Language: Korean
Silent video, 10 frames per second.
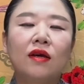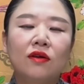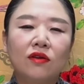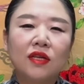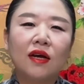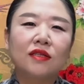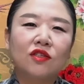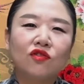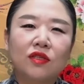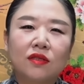그 영상
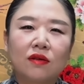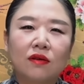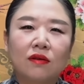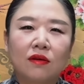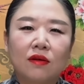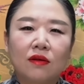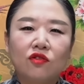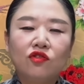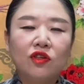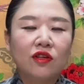아직도 있어.
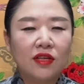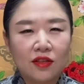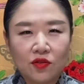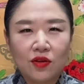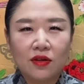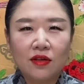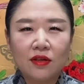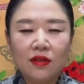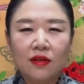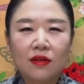윤석열
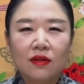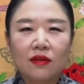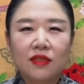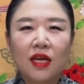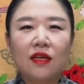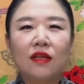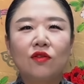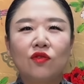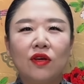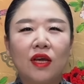대통령은 차기
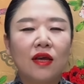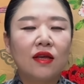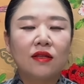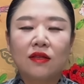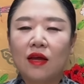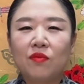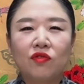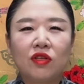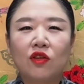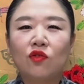대통령의
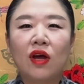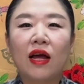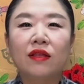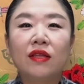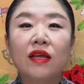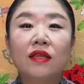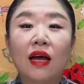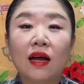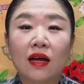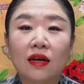대한민국 대통령 안
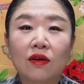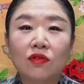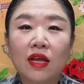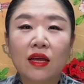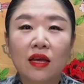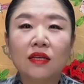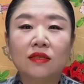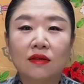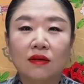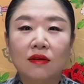된다라고 나
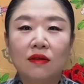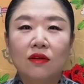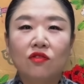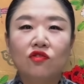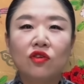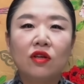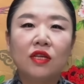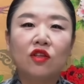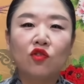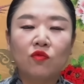얘기했어. 윤석열
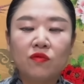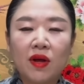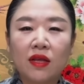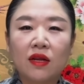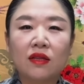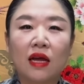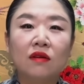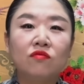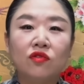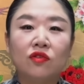대통령뿐만 아니라
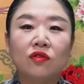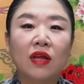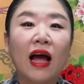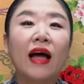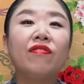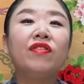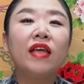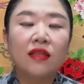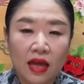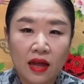다른 분들도 다 안
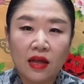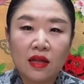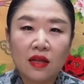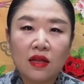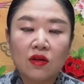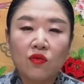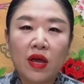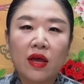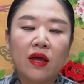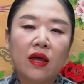된다.
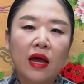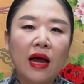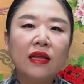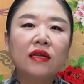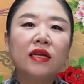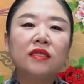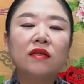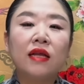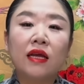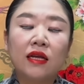왜? 하늘에서
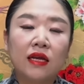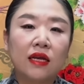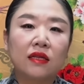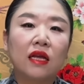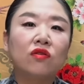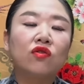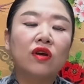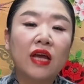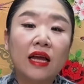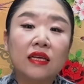내린
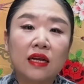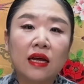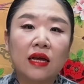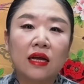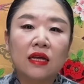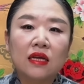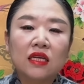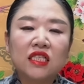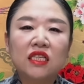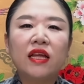대통령이 아니라
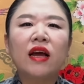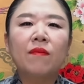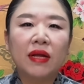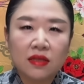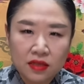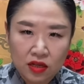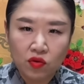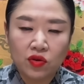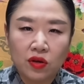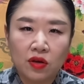시대가 만든
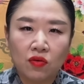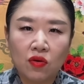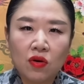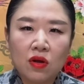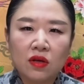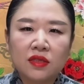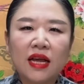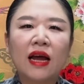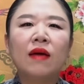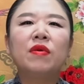대통령이고
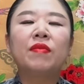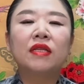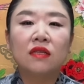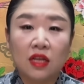사람이 만든